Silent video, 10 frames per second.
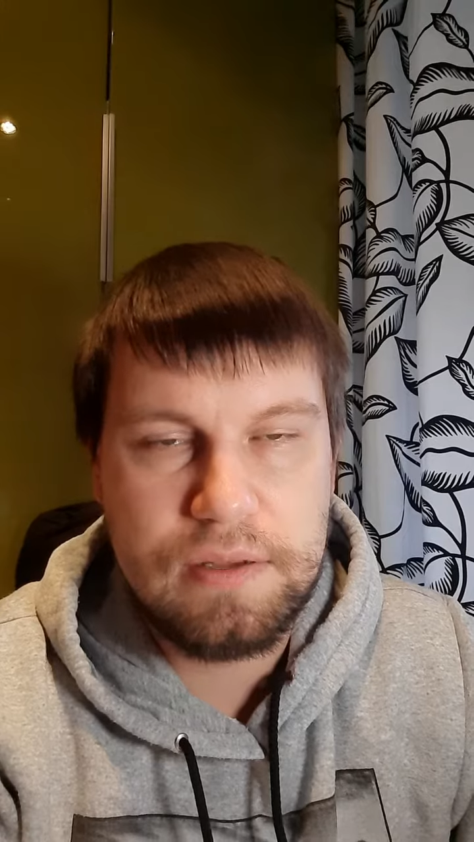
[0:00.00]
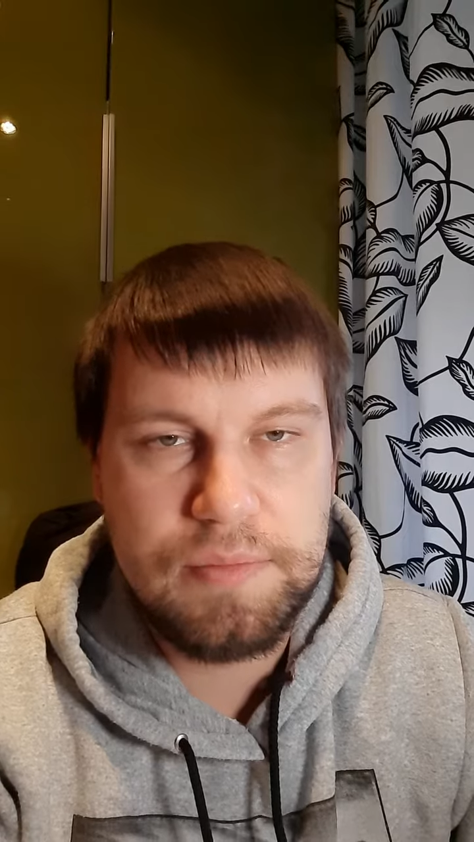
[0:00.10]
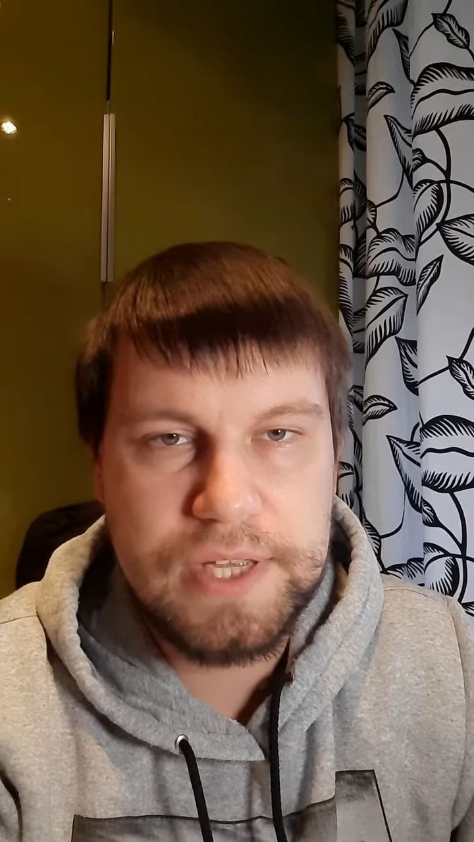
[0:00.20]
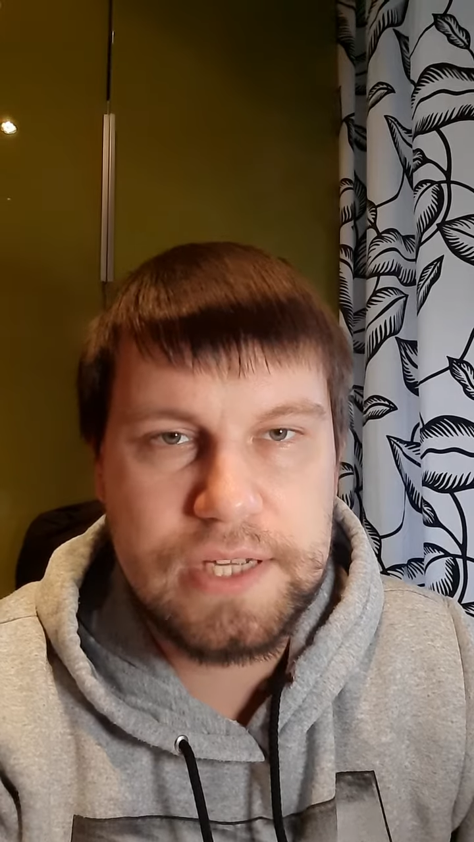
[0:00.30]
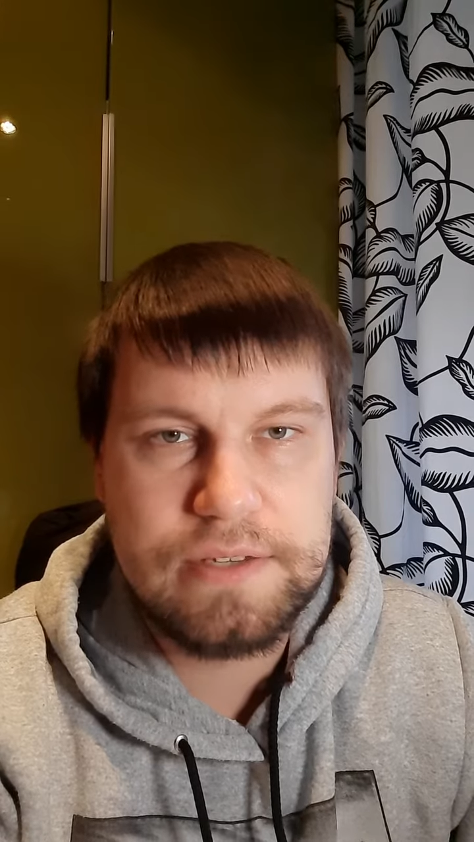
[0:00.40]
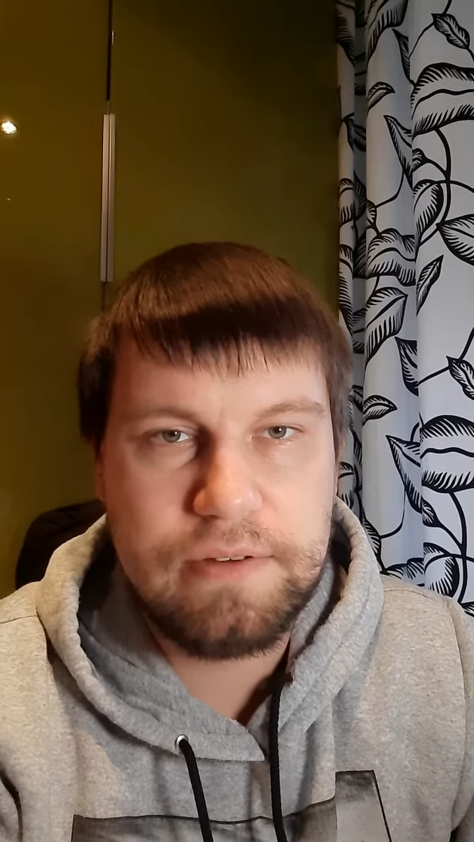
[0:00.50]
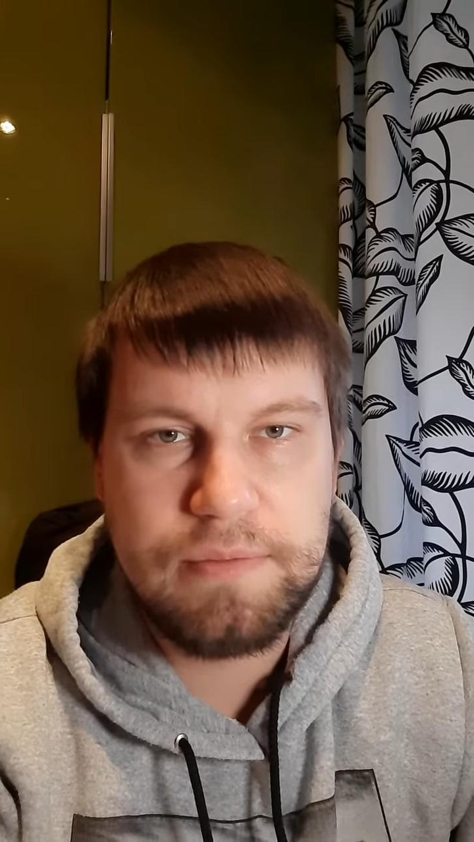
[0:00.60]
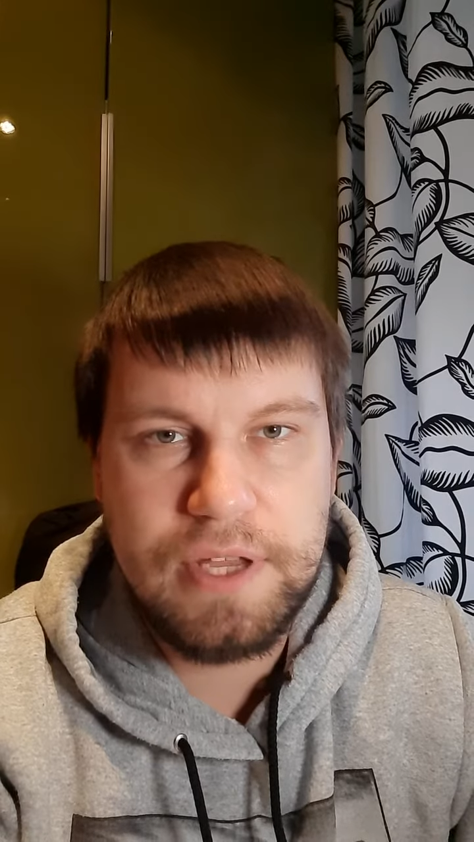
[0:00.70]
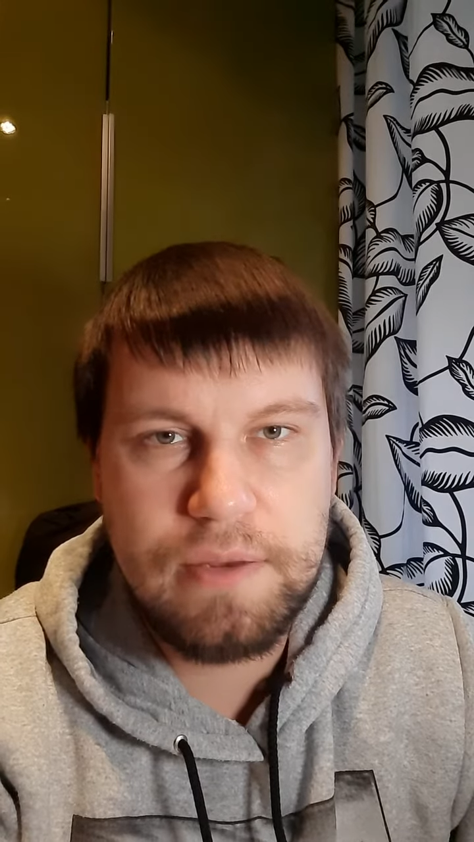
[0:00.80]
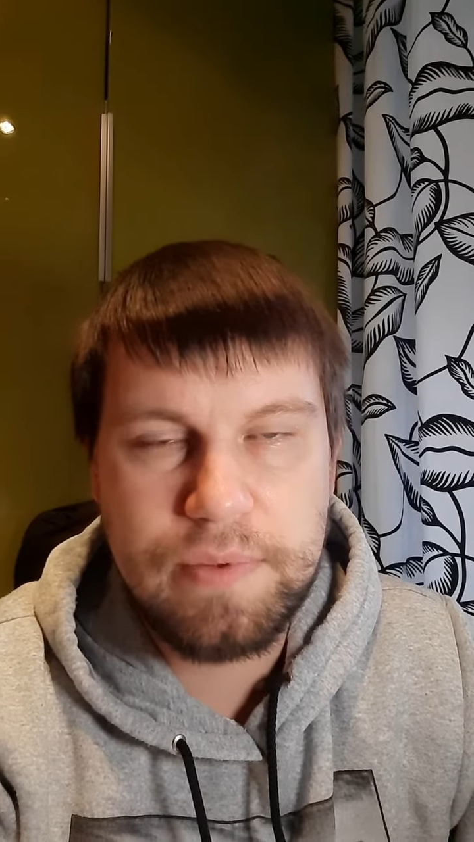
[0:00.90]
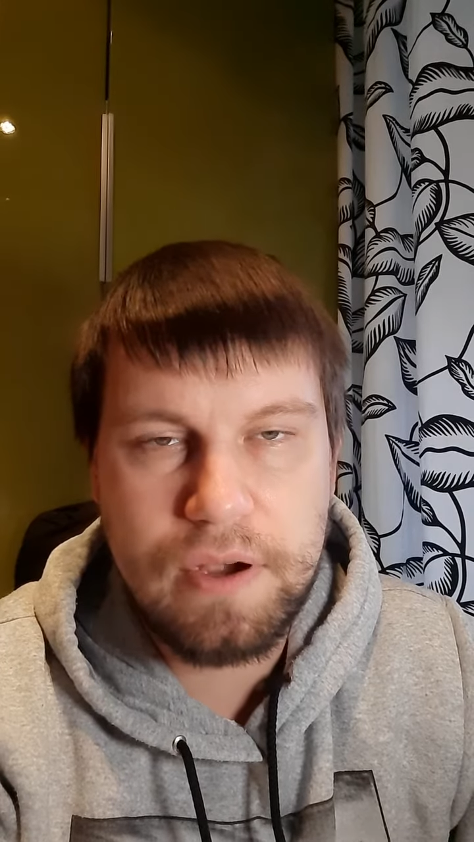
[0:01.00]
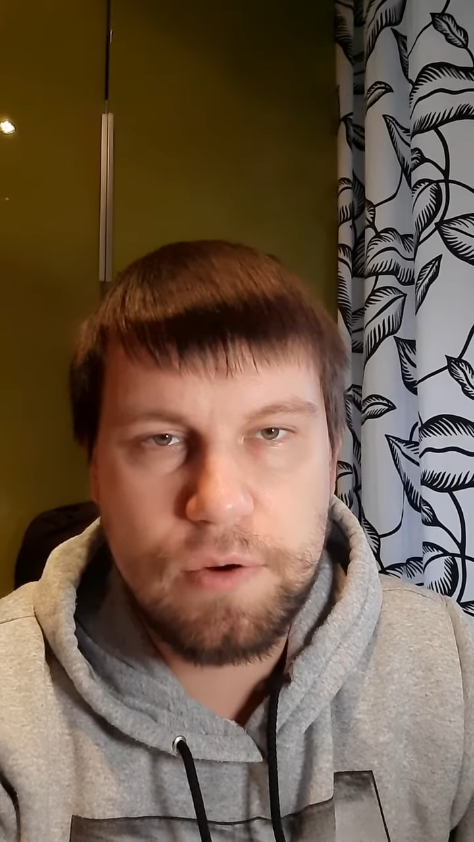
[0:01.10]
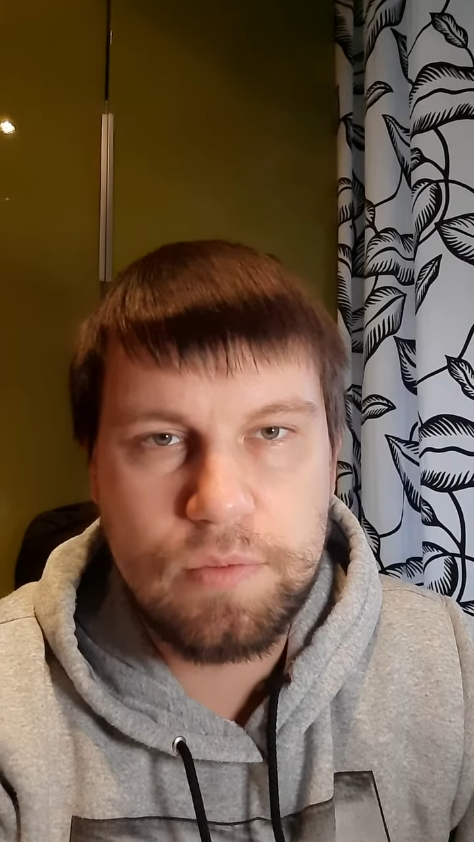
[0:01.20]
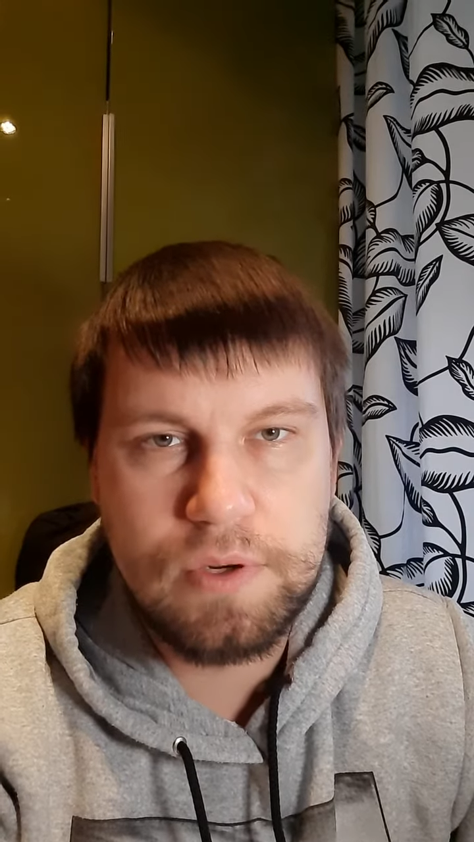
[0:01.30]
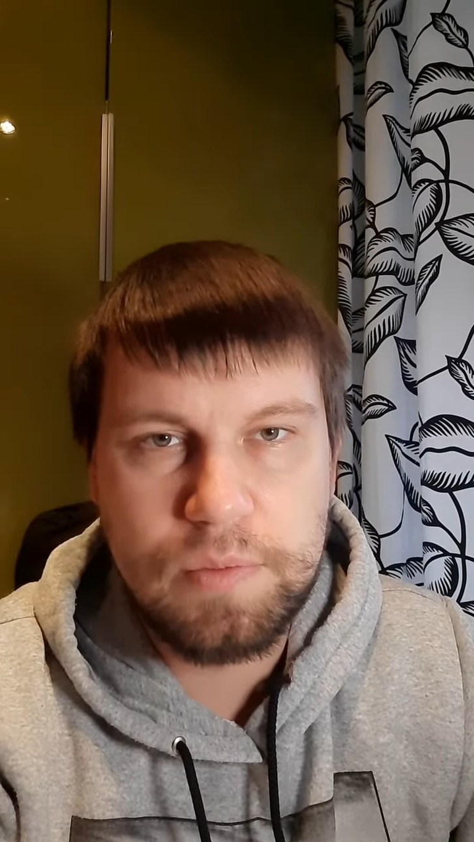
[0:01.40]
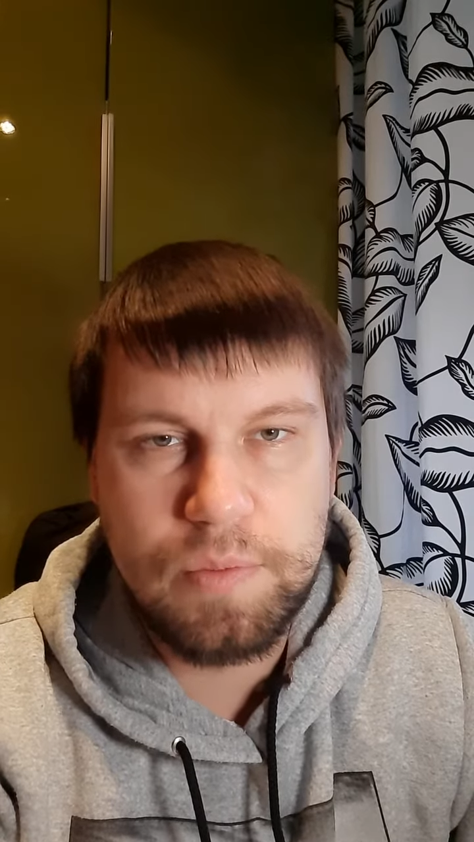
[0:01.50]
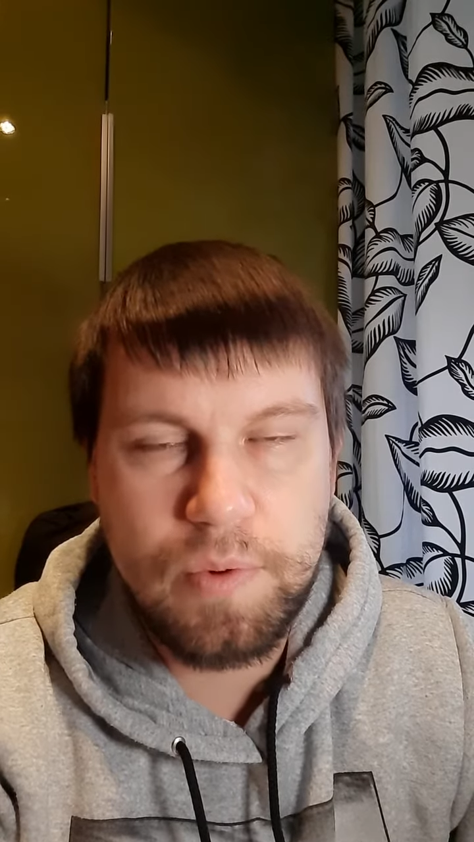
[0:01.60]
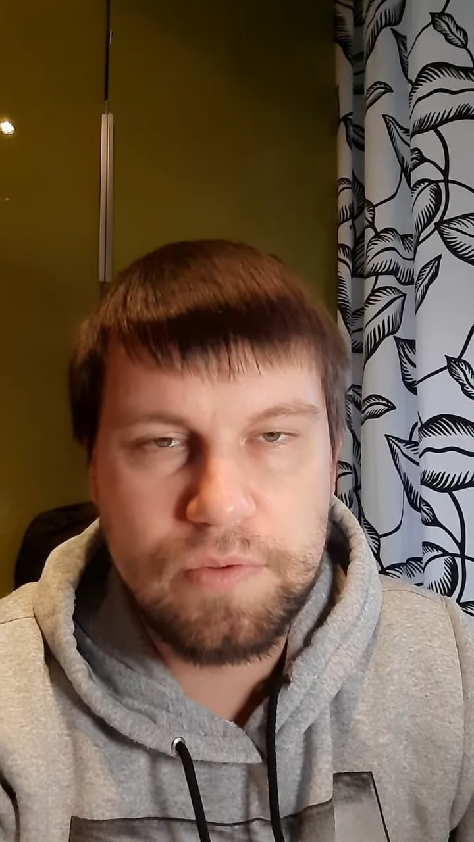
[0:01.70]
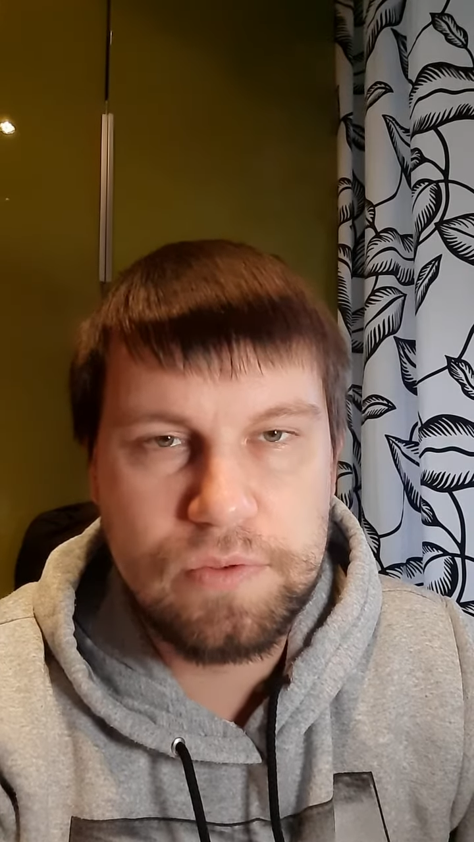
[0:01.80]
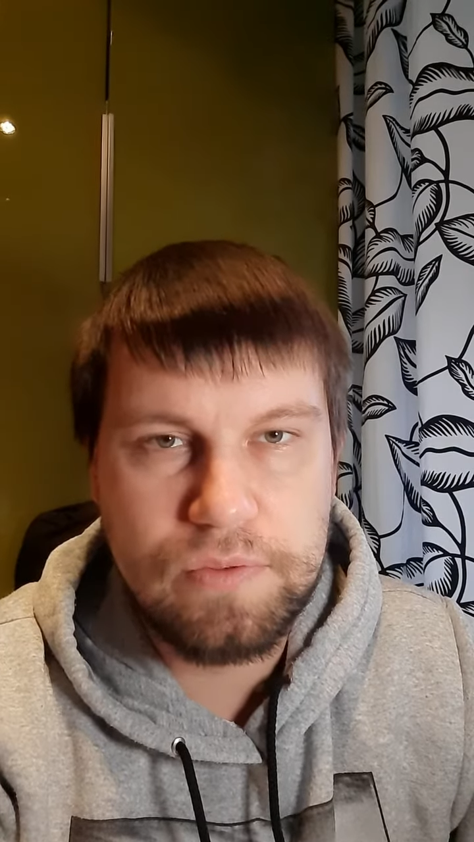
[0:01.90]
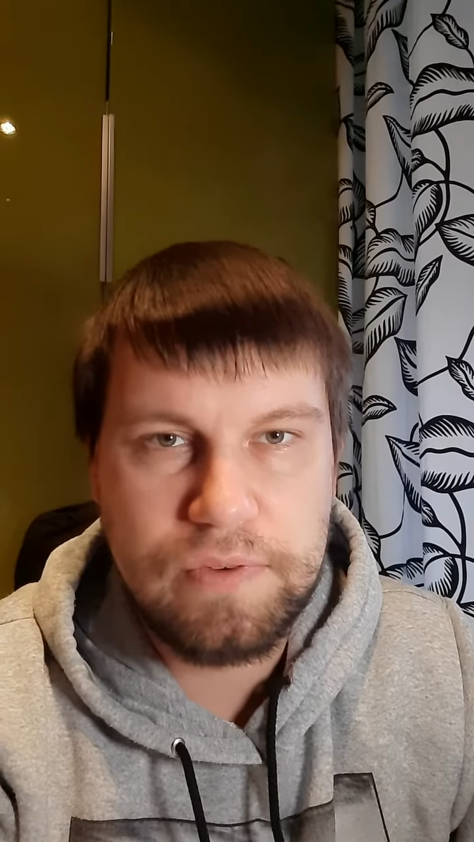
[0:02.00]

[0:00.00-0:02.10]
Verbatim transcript: менять свое мнение по какому-либо поводу,